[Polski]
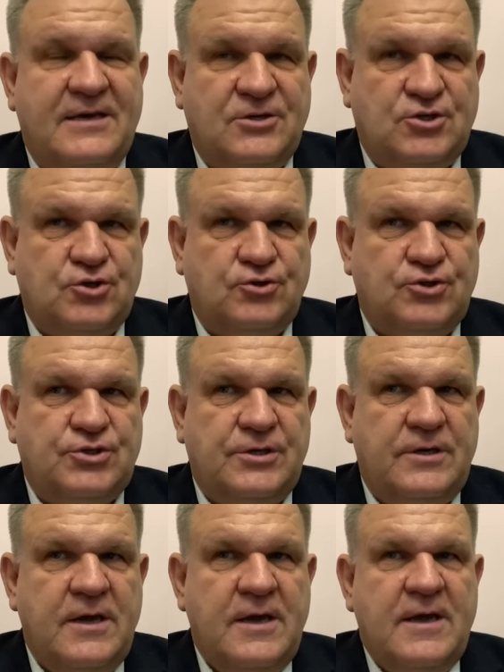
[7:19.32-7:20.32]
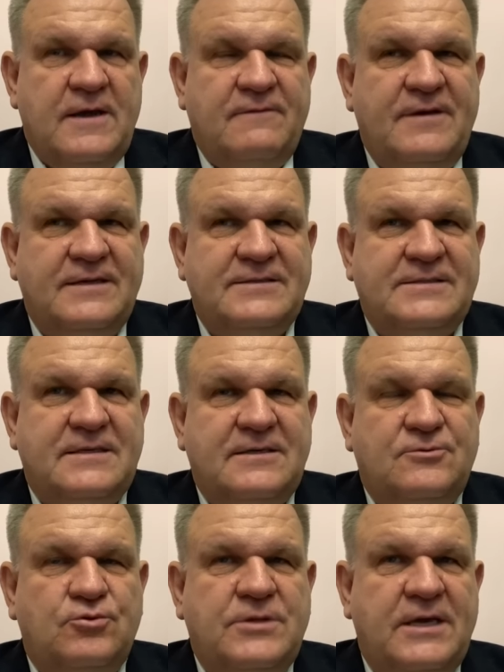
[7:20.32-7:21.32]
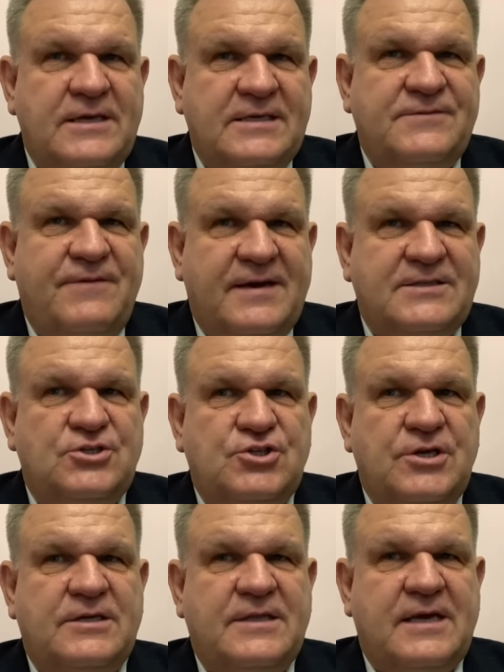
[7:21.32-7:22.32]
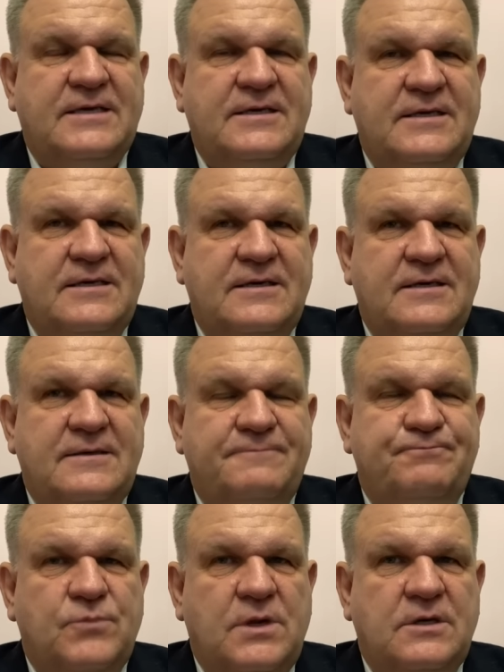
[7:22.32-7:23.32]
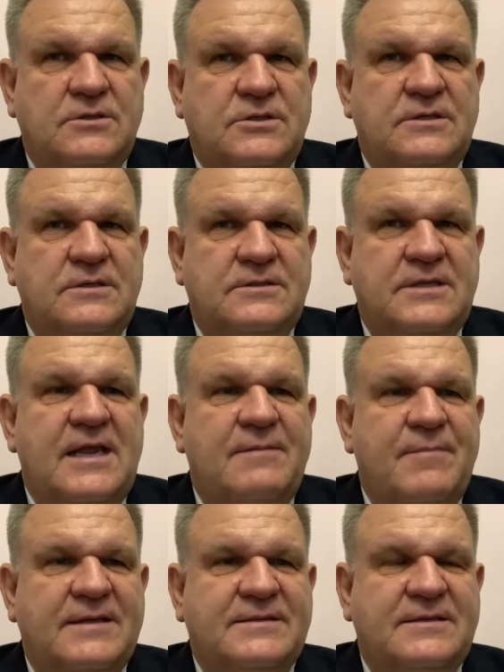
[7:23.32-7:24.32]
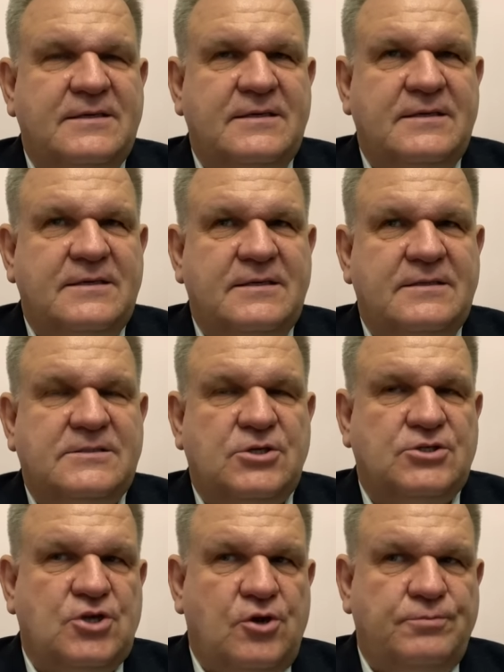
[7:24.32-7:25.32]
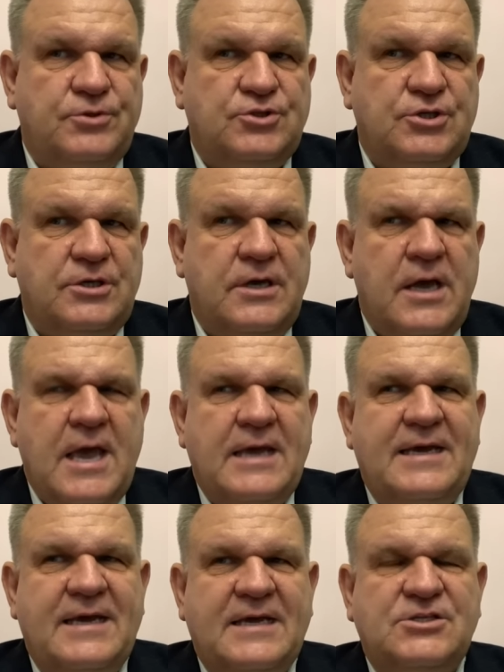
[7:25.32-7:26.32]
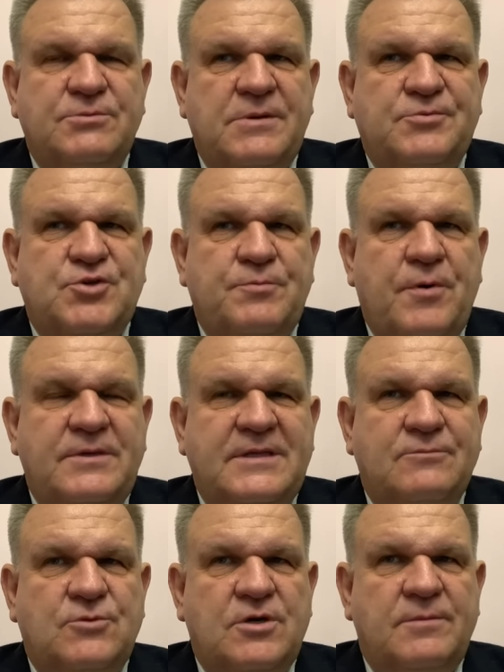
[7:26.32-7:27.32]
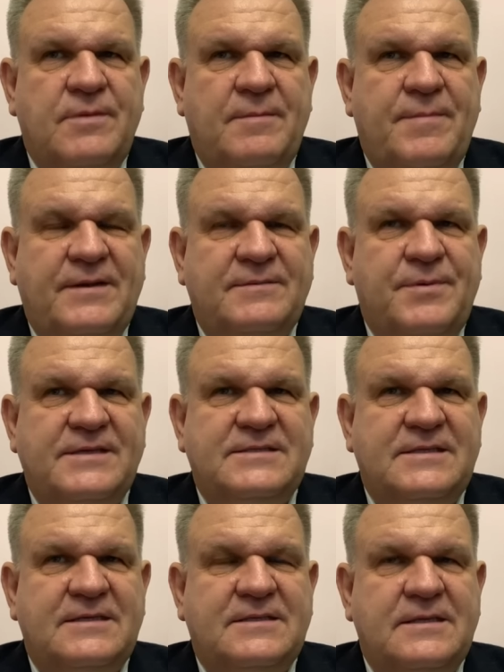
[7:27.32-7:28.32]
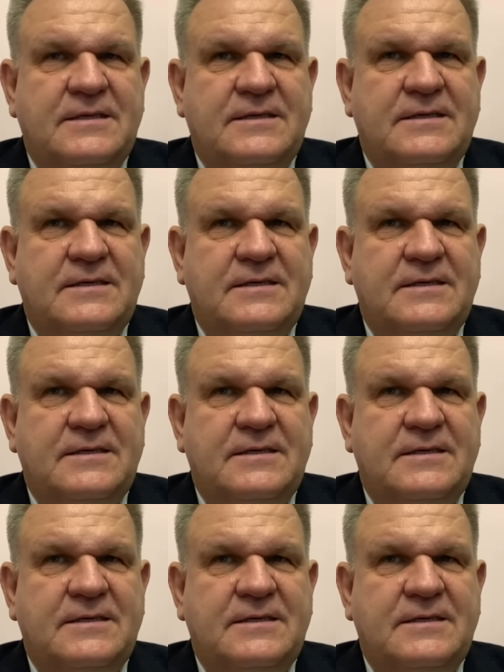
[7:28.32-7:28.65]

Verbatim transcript: większość. Więc e, tutaj jest faktycznie taki e, dylemat, e, co zrobić. Ja jak sobie przypominam, to chyba pan prezydent